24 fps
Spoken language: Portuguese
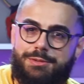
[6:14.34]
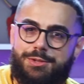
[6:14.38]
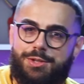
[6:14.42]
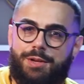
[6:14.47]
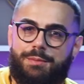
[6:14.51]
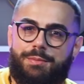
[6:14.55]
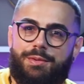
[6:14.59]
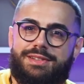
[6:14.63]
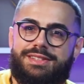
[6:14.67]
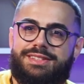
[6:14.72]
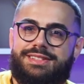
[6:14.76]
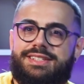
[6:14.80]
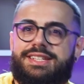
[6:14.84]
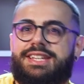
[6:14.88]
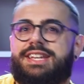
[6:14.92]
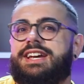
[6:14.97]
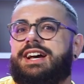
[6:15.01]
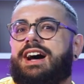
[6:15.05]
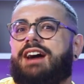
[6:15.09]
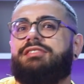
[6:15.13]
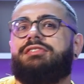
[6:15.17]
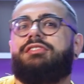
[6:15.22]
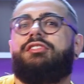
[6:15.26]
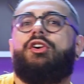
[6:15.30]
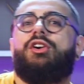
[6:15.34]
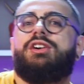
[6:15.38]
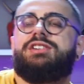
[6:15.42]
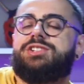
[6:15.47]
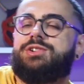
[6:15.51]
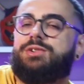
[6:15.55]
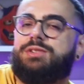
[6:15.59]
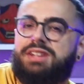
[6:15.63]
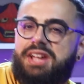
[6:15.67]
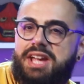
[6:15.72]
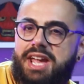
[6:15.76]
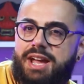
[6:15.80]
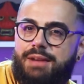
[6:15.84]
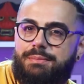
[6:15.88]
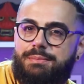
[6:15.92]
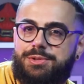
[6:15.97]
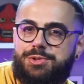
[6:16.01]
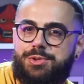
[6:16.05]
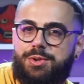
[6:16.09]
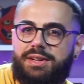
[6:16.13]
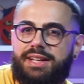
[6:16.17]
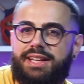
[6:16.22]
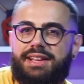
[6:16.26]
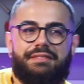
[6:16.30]
a pessoa que pode ser a avó de alguém, a
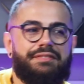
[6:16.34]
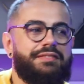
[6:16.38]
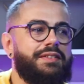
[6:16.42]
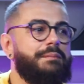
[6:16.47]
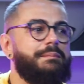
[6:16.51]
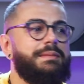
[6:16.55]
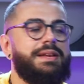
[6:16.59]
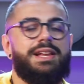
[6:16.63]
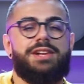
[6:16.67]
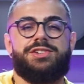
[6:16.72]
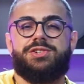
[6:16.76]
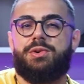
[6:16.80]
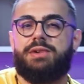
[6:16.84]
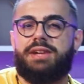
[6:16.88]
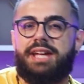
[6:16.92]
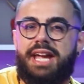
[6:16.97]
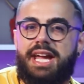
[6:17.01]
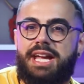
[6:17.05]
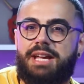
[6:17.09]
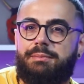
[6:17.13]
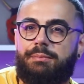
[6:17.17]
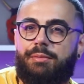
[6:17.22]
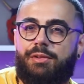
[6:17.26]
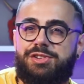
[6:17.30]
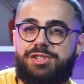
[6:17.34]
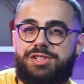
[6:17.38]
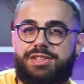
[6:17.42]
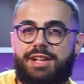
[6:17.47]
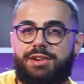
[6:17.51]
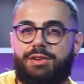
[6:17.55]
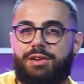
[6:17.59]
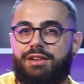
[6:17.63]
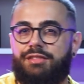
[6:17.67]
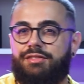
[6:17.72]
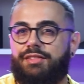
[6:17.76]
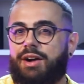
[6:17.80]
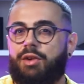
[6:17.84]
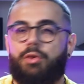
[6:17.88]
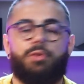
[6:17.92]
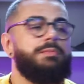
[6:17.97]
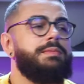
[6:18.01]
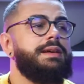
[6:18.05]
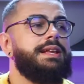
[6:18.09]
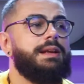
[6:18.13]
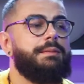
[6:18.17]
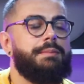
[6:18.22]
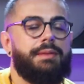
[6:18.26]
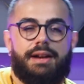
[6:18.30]
pessoa que é da família de alguém, que pode estar indo levar
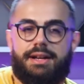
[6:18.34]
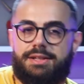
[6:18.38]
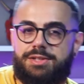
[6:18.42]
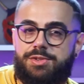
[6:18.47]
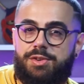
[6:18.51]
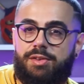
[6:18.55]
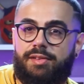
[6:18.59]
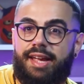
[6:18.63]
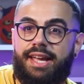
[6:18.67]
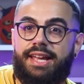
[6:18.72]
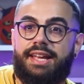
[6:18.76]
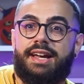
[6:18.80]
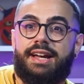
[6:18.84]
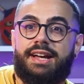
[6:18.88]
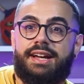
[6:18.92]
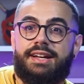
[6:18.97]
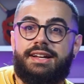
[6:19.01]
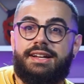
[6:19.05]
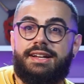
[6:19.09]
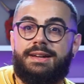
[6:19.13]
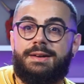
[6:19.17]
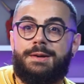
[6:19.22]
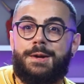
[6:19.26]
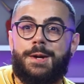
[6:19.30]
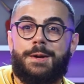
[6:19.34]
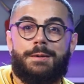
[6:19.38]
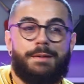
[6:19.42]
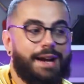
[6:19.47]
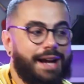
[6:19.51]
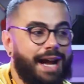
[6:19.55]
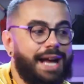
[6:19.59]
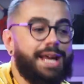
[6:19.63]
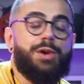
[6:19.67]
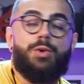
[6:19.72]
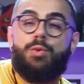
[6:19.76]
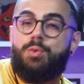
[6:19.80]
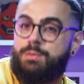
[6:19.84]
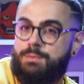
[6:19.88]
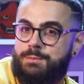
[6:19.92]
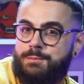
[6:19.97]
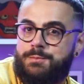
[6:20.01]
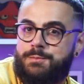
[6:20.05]
comida para casa de alguém, caiu.